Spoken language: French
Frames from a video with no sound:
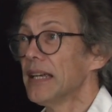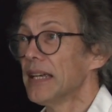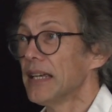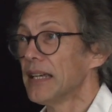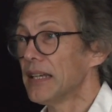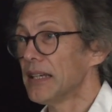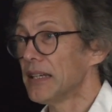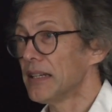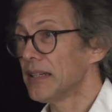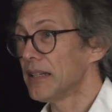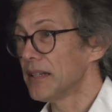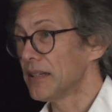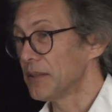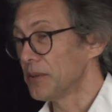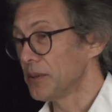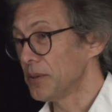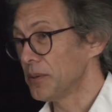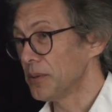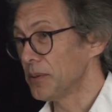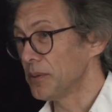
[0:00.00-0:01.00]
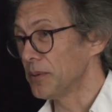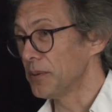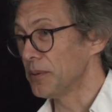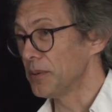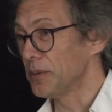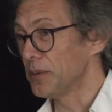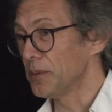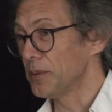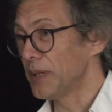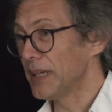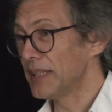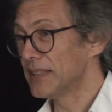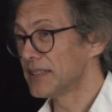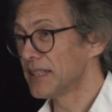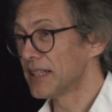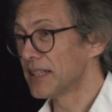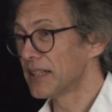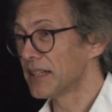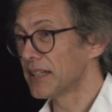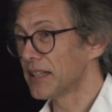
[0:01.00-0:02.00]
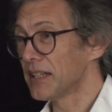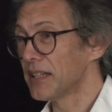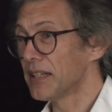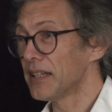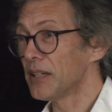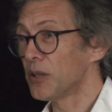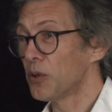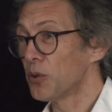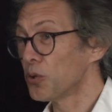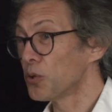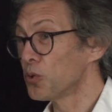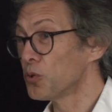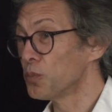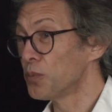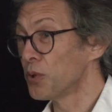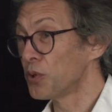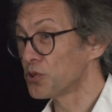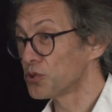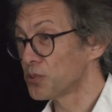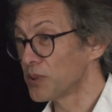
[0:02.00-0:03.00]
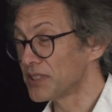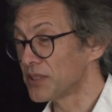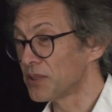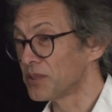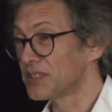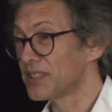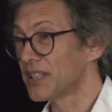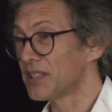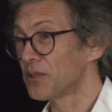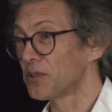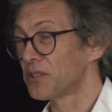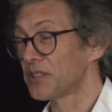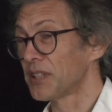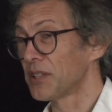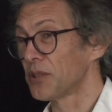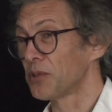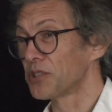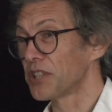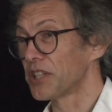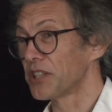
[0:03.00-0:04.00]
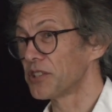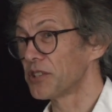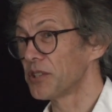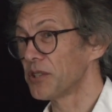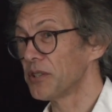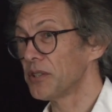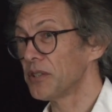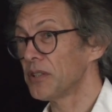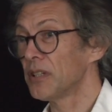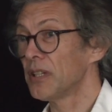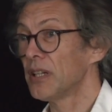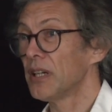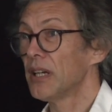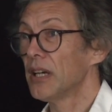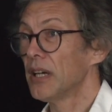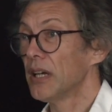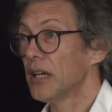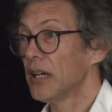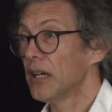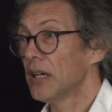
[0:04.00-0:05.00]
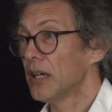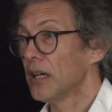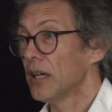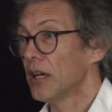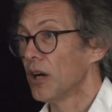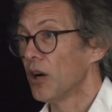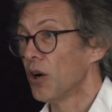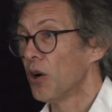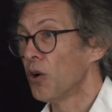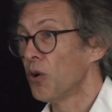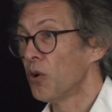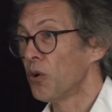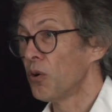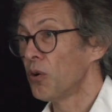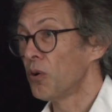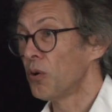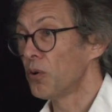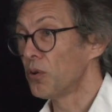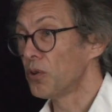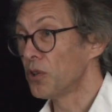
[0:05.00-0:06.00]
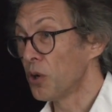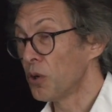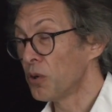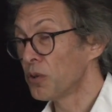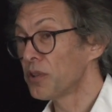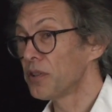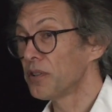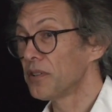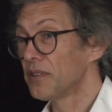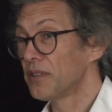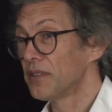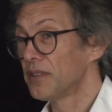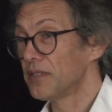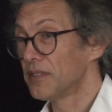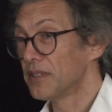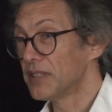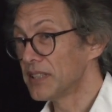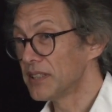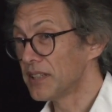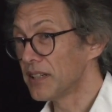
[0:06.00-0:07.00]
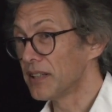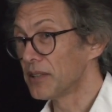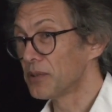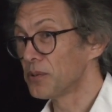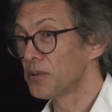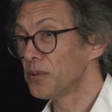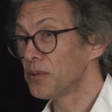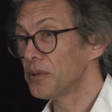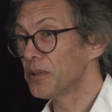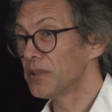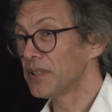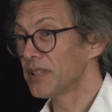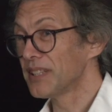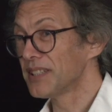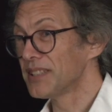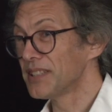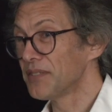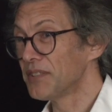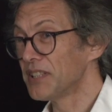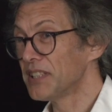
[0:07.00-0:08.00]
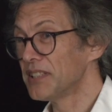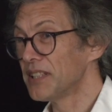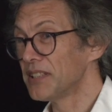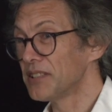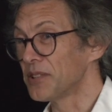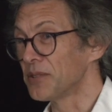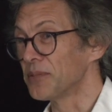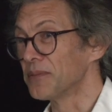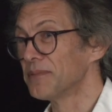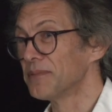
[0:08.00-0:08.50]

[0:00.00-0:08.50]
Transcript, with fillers: Et euh, elle s'est créée en regroupant 67 enseignants-chercheurs en langue, littérature et civilisation.